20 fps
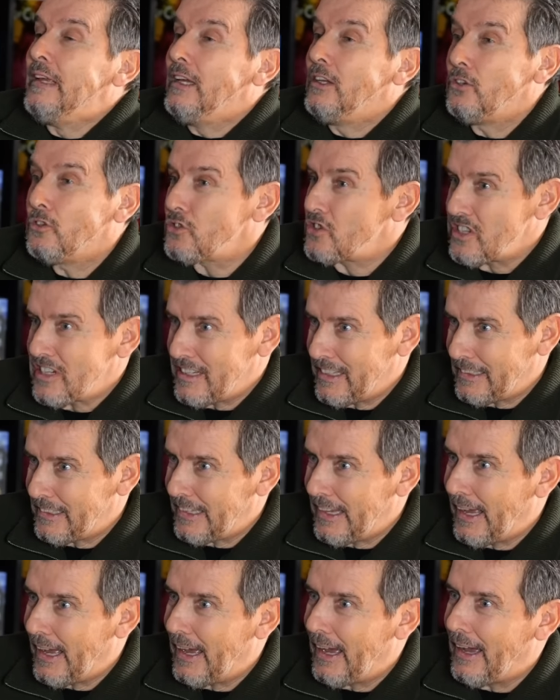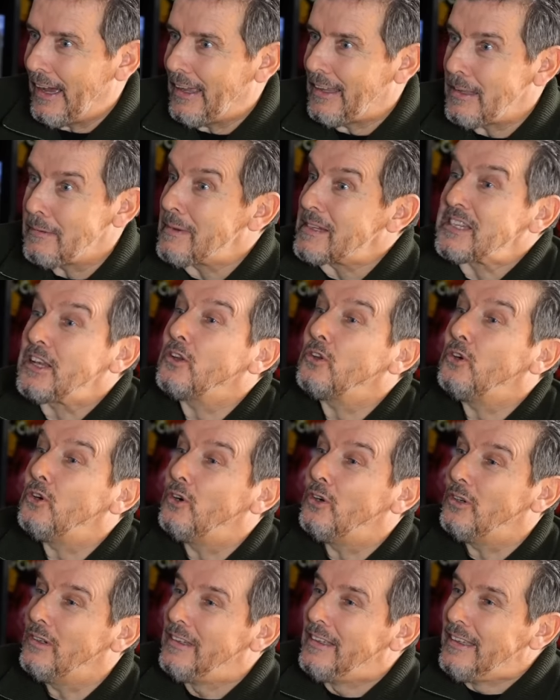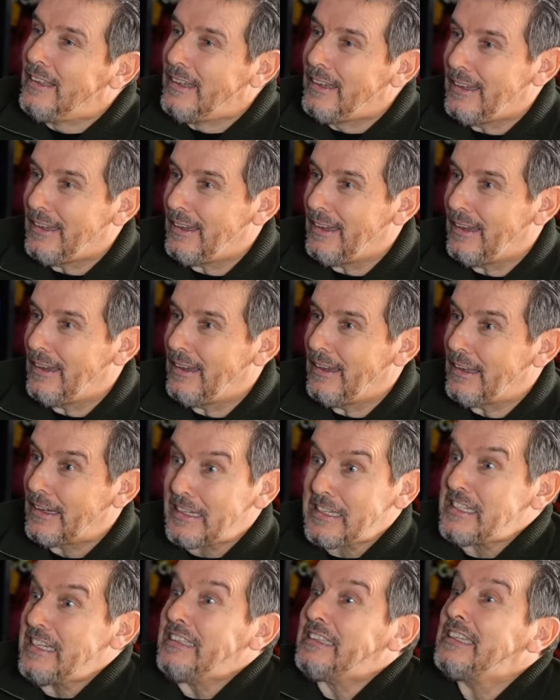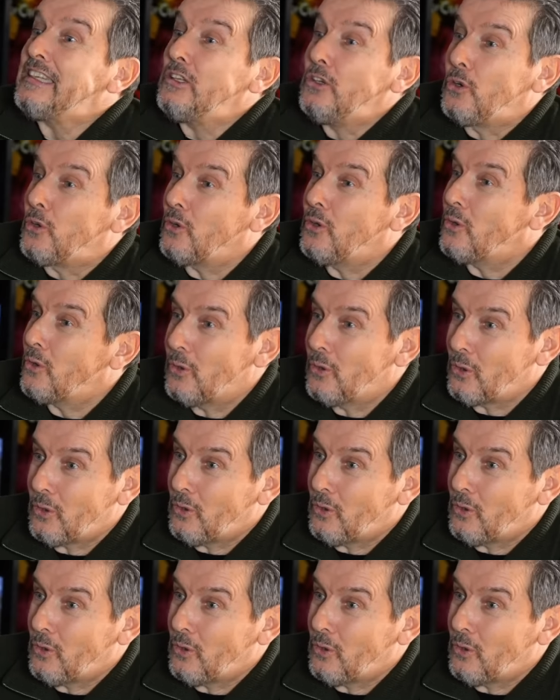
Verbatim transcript: no se sentía demasiado eh, resentido ¿no?